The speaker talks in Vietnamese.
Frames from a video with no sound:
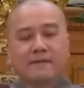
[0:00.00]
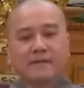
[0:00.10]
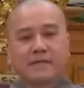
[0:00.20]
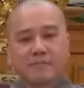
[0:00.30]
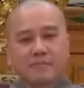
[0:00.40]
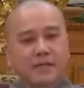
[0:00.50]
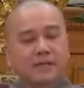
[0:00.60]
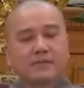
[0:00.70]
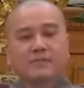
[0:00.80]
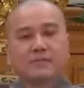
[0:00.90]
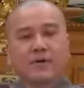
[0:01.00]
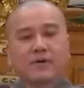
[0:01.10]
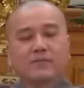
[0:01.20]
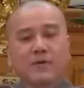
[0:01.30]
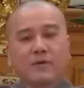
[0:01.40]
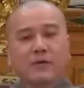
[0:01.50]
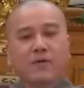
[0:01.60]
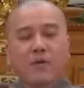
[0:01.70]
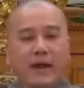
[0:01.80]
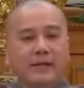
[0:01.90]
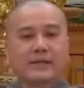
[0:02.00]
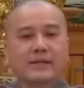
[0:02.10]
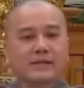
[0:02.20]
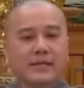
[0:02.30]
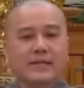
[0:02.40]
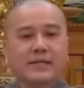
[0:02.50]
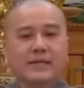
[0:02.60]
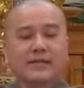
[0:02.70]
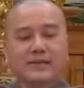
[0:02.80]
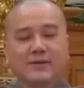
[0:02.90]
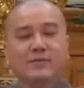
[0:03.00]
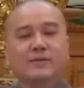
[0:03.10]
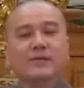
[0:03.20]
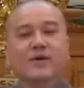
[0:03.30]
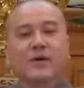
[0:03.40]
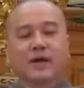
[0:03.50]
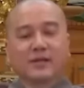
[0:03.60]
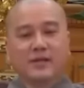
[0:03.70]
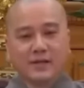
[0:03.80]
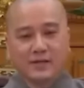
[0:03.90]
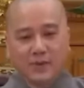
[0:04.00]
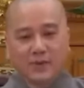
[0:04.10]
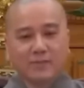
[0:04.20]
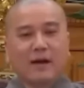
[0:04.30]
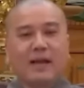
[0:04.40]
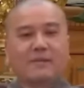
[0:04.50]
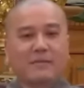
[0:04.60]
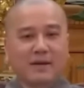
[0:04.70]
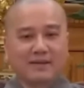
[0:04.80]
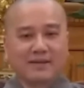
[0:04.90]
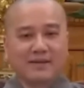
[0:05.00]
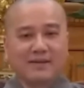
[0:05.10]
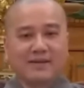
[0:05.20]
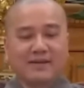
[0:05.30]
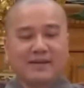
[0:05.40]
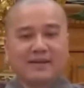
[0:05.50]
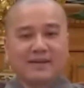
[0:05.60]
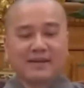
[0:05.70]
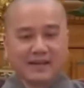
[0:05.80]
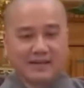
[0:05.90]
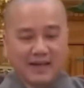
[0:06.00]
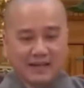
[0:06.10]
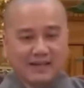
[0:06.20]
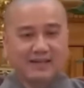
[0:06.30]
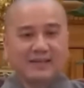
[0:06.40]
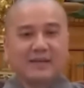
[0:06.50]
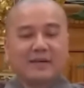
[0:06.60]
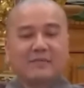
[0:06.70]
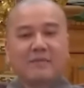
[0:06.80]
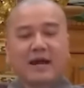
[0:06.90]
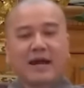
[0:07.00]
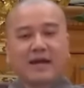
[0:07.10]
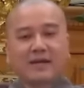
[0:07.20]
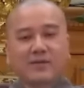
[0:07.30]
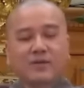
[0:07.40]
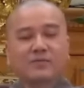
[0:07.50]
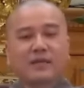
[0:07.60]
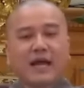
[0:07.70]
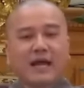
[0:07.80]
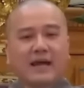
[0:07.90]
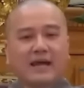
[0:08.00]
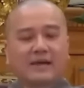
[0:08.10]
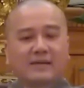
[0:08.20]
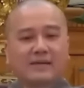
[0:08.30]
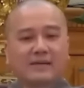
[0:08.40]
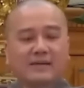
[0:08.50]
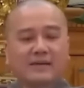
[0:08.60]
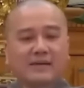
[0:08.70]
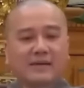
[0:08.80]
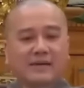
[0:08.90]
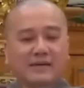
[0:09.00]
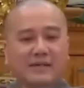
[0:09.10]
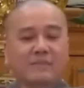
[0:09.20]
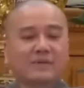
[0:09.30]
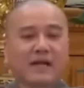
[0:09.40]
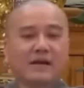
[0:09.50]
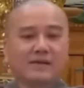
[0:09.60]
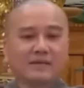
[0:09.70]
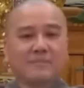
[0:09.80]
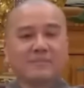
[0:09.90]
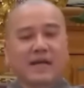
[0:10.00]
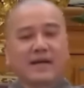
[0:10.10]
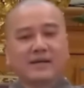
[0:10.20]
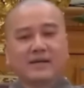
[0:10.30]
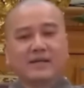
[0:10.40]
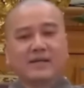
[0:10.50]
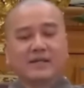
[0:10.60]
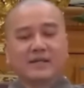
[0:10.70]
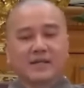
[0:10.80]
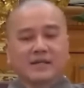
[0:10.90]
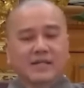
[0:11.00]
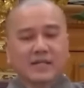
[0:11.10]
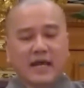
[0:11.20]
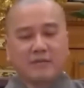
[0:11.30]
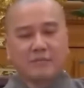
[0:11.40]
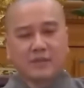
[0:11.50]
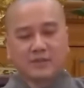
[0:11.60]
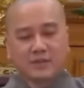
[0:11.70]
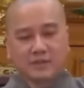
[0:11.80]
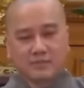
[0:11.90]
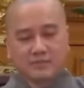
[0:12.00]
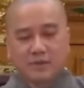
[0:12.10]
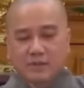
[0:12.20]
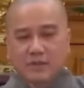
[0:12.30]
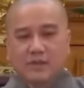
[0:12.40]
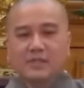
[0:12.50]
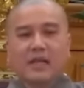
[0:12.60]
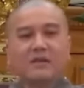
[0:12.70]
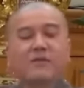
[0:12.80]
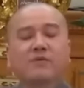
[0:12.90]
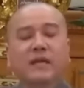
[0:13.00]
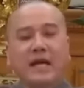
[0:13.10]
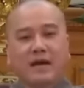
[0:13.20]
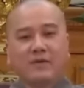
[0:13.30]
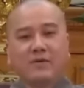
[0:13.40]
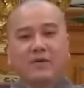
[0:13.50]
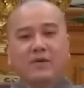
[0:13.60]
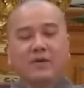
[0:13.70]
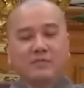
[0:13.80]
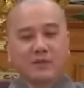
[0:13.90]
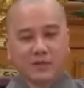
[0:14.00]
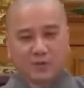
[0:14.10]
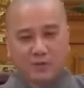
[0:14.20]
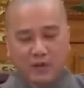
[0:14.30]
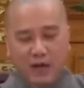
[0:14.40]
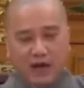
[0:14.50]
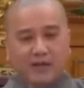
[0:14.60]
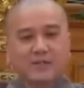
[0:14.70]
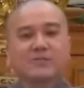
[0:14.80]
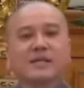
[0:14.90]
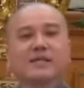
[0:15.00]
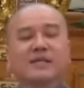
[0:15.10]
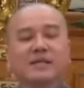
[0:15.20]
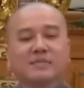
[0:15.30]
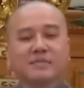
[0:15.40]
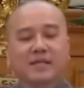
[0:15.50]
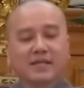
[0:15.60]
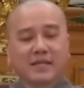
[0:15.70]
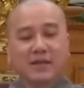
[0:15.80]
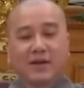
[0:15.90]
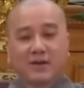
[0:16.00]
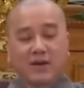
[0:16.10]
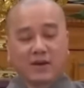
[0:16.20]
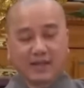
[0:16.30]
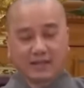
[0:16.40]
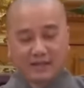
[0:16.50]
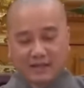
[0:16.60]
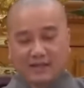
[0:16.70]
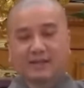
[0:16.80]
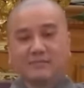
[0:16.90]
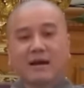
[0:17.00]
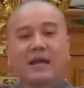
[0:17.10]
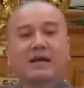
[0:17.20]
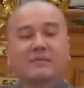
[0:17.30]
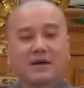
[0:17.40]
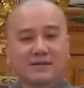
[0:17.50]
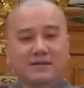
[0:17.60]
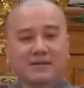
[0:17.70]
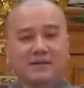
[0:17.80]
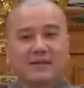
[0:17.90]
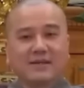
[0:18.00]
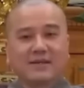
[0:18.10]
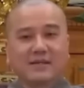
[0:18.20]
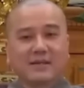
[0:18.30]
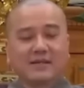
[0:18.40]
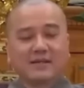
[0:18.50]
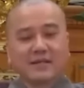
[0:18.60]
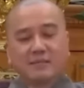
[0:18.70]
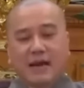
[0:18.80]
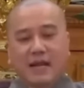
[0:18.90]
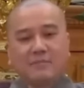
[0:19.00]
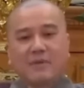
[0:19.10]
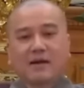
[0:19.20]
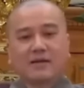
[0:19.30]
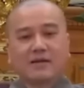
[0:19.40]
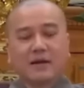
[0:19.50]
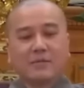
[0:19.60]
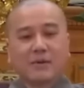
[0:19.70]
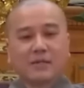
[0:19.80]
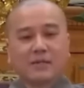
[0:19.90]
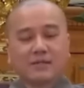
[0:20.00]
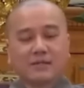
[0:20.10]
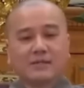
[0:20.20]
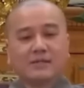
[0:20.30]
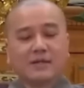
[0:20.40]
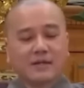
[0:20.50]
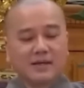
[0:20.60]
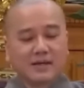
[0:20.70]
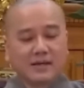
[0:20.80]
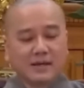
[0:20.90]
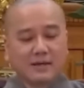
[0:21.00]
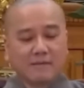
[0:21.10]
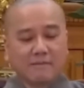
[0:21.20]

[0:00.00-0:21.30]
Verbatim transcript: chấm dứt mọi một cái oan kết đi thì cũng chưa gọi là nhẫn nhục ba la mật thiền định mà chúng ta uh, chập chờn chập chờn đến khi nào mình bất cứ giây phút nào mình cũng ở trong chánh niệm thì cái đó gọi là thiền ba la mật cho nên chữ ba la mật là một cái chữ à,